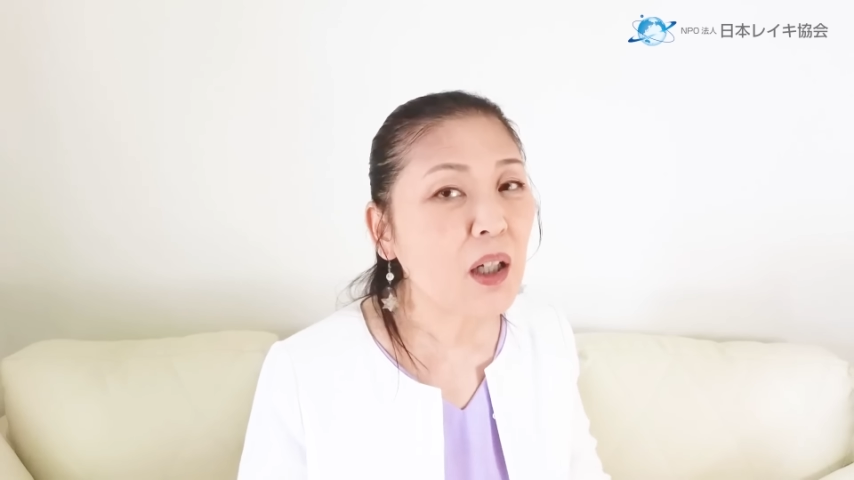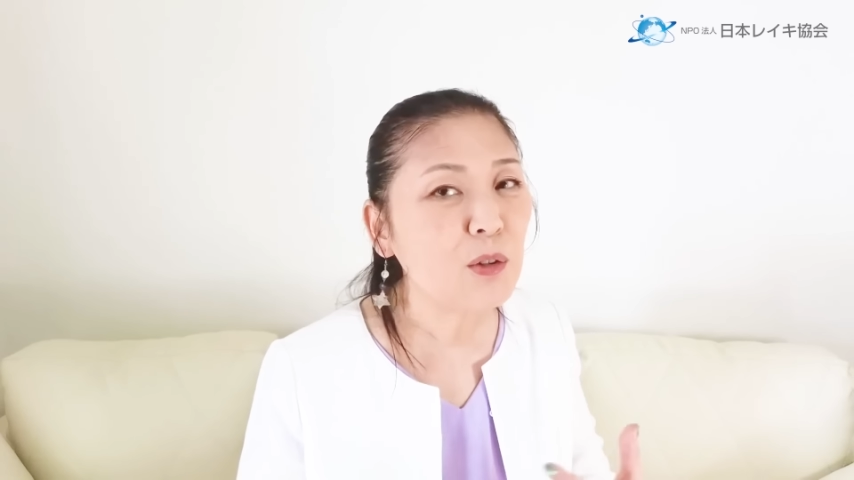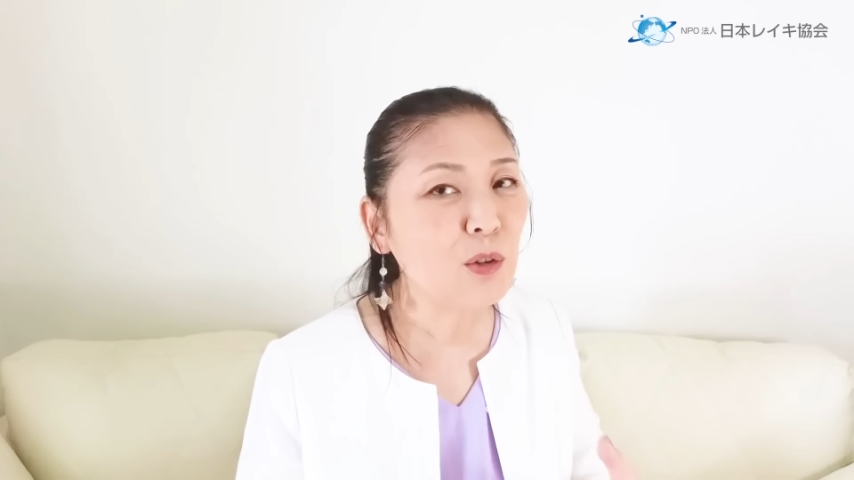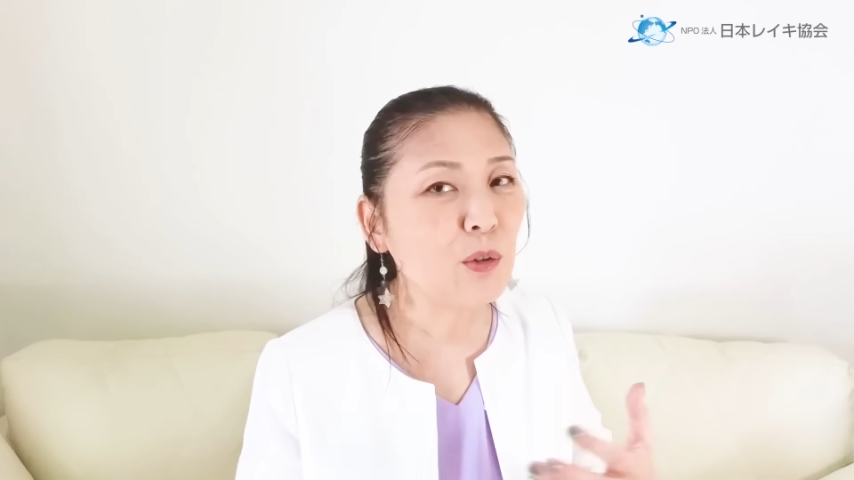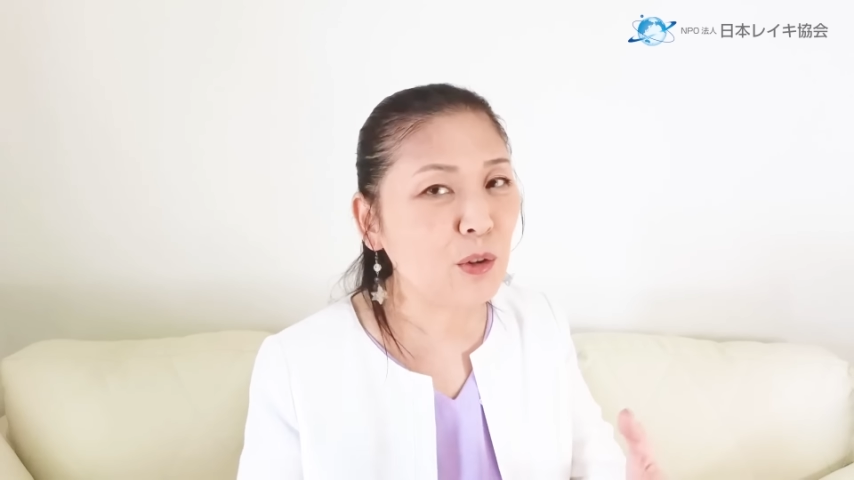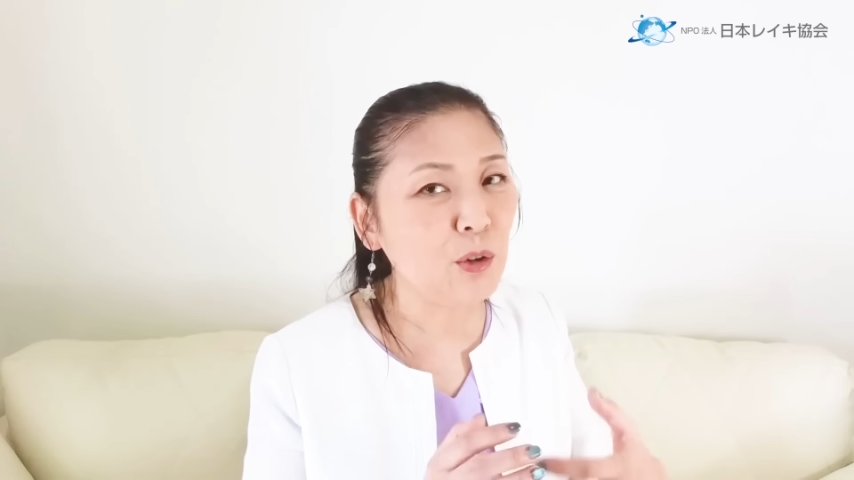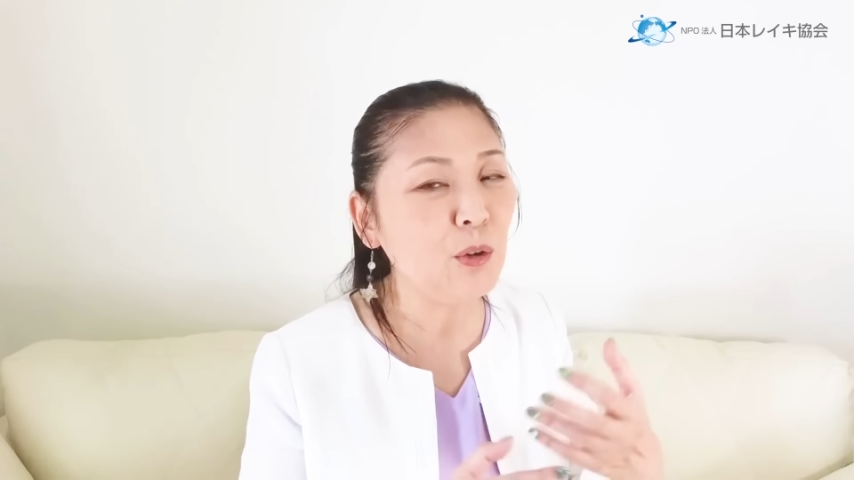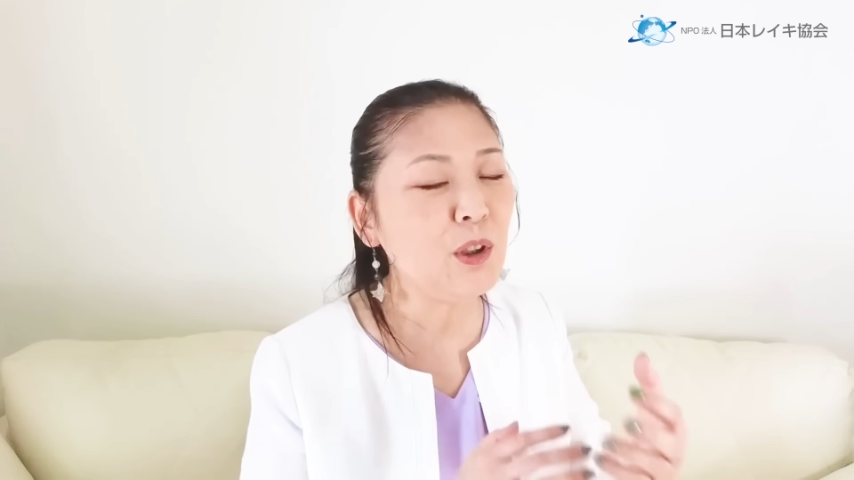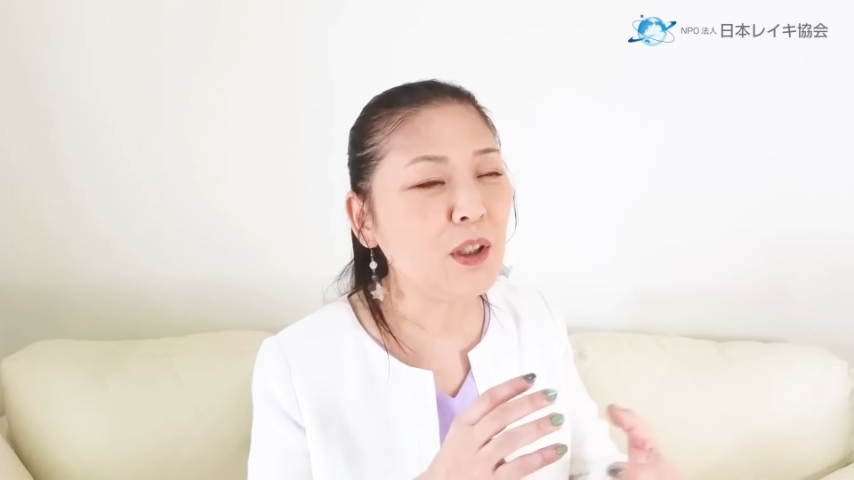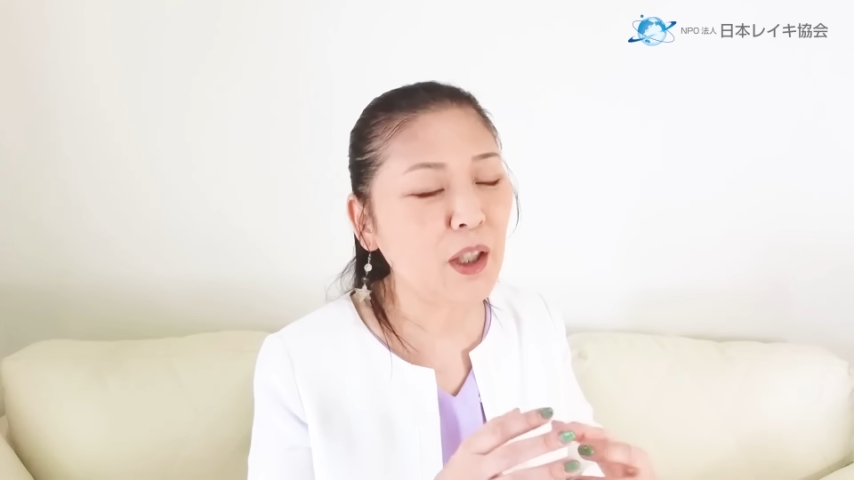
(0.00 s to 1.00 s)
学の
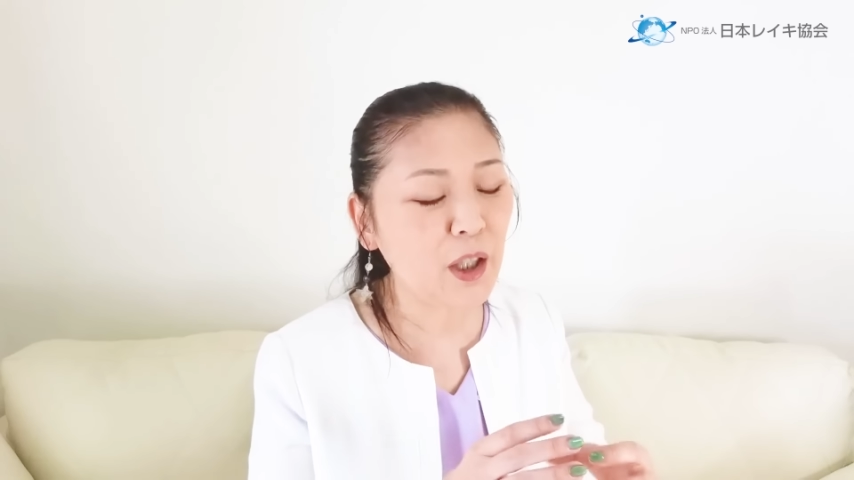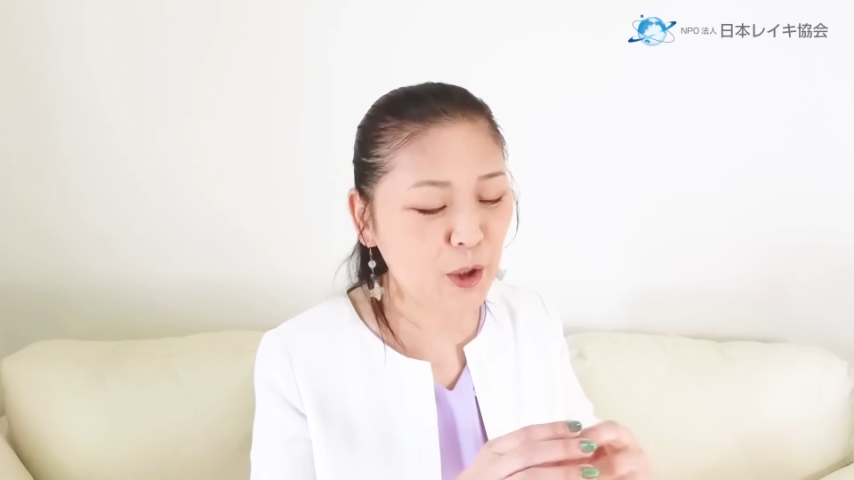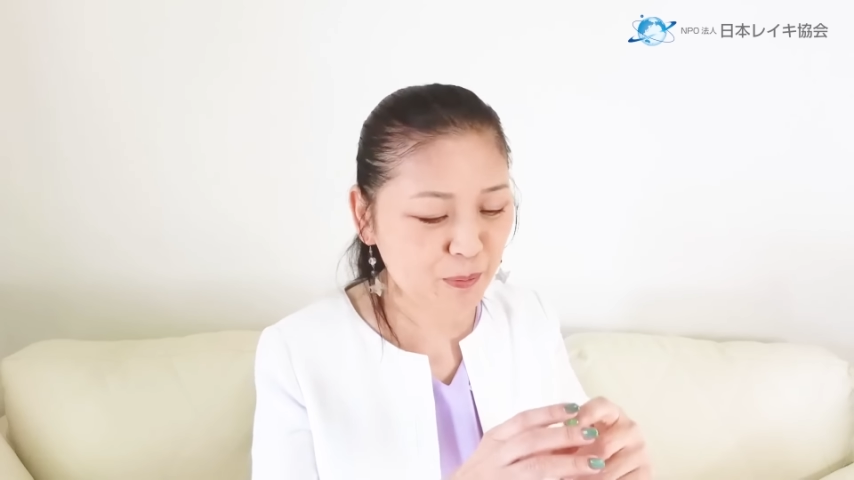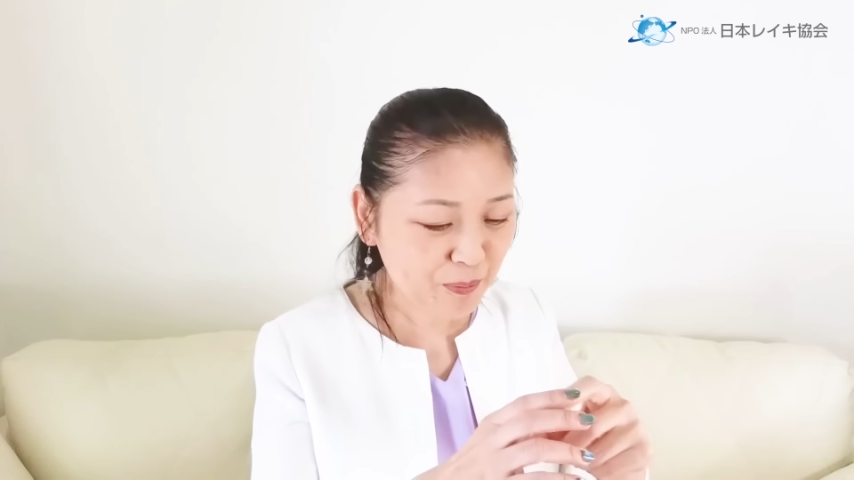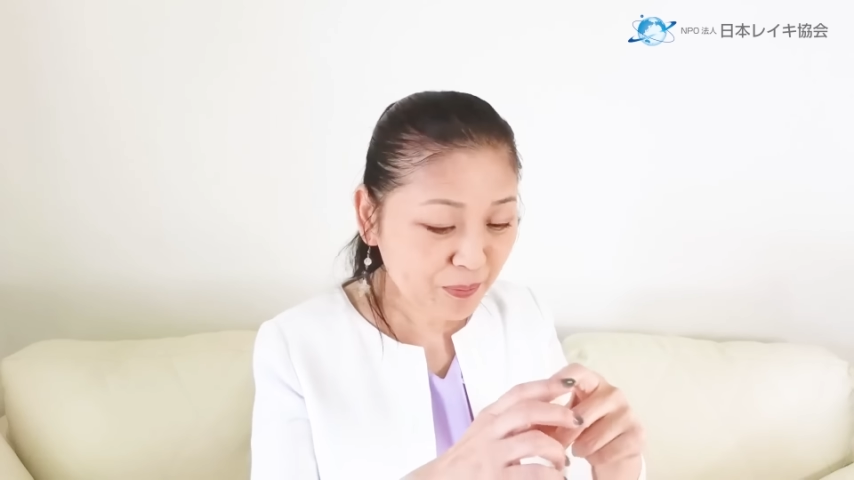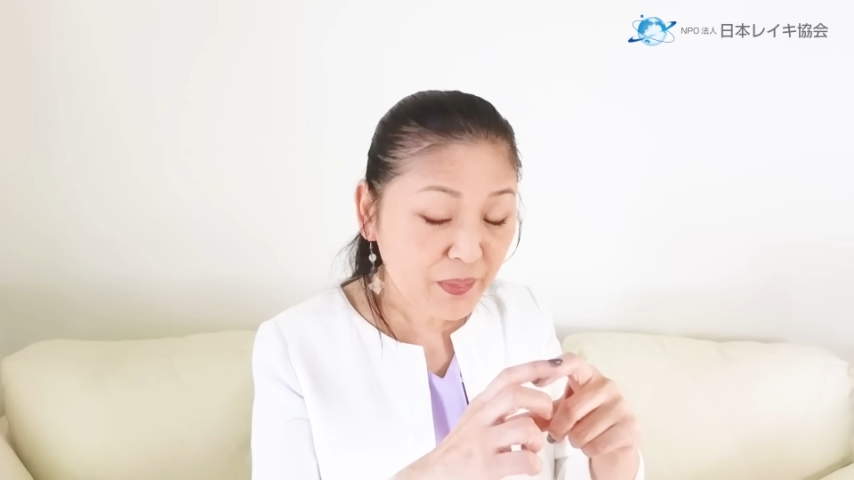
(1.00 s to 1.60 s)
領域で